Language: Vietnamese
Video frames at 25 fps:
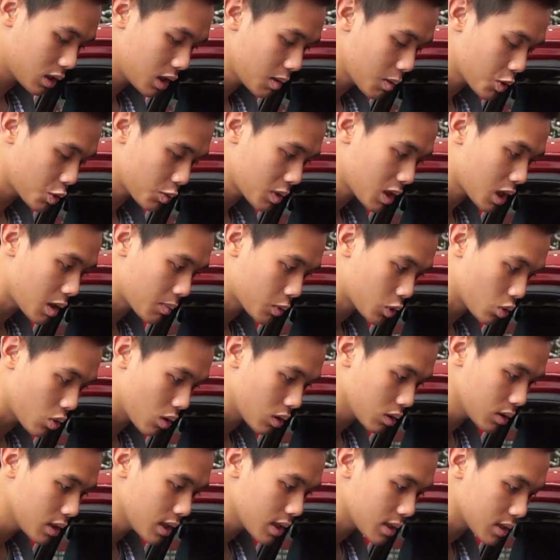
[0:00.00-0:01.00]
khi mà chúng ta gập
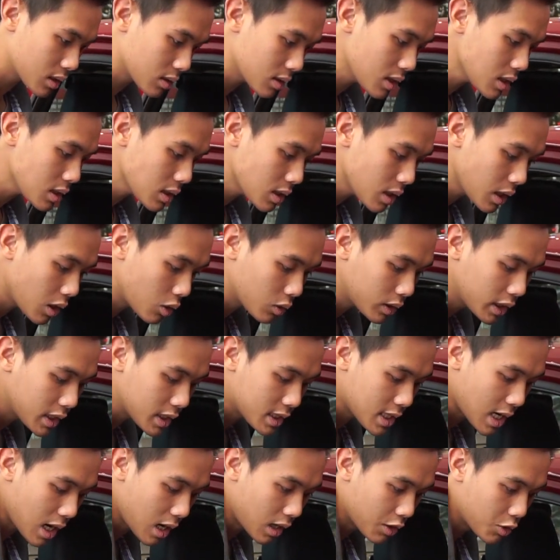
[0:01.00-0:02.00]
xuống nên là rất dễ có
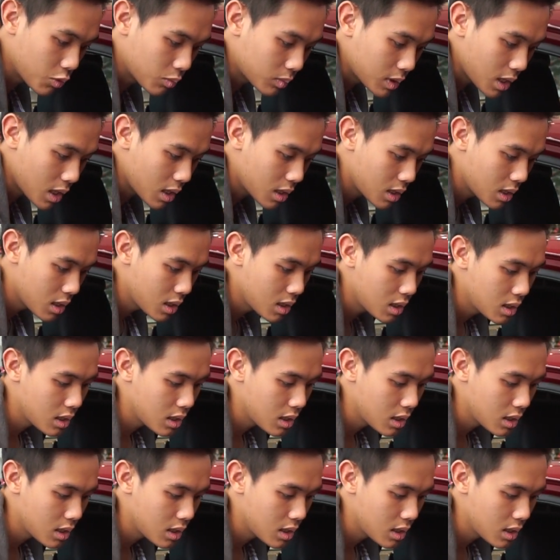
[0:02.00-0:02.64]
tình trạng là chúng ta